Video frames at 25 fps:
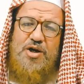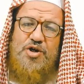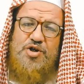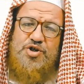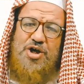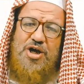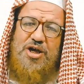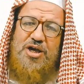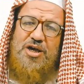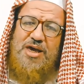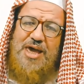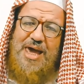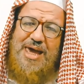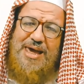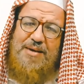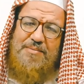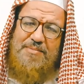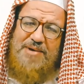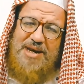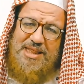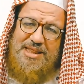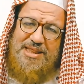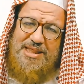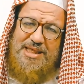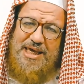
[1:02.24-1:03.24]
الشهيق جاي
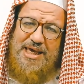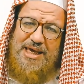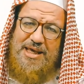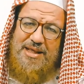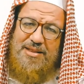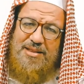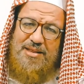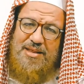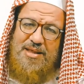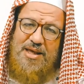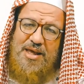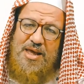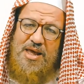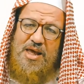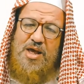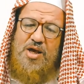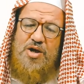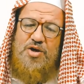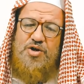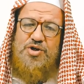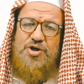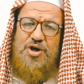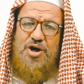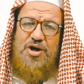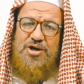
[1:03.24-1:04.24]
من اتنين
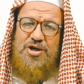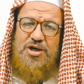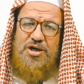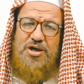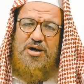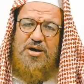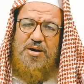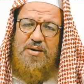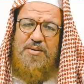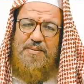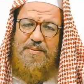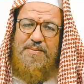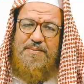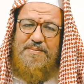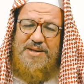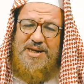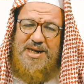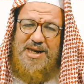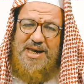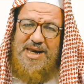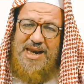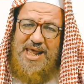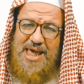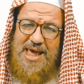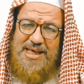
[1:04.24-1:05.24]
شهيق من
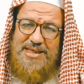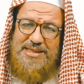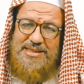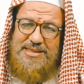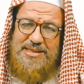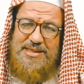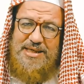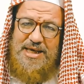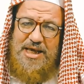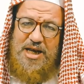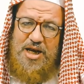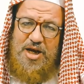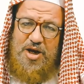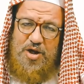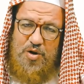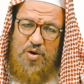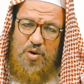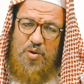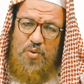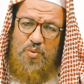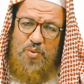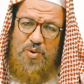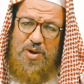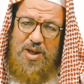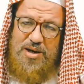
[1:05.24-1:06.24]
الناس اللي
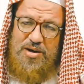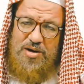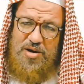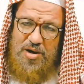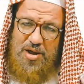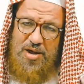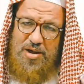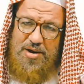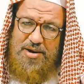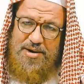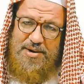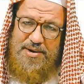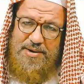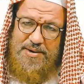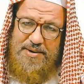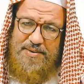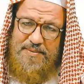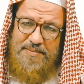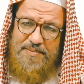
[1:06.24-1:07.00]
جوه النار